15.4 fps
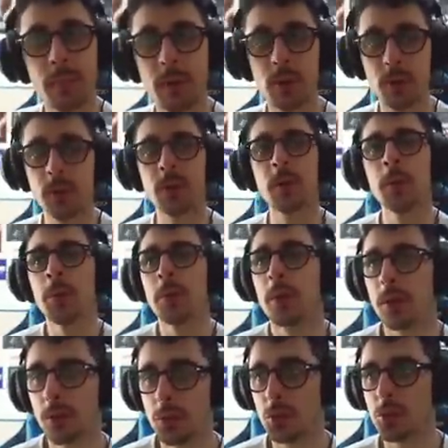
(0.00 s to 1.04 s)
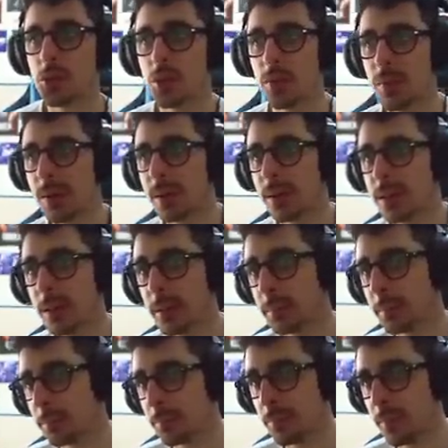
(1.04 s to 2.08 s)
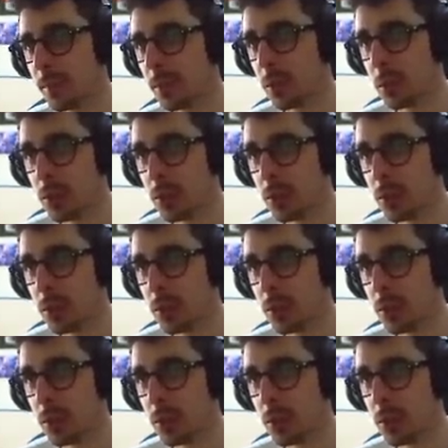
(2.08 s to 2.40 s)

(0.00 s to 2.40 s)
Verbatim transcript: però Giorgina ovviamente non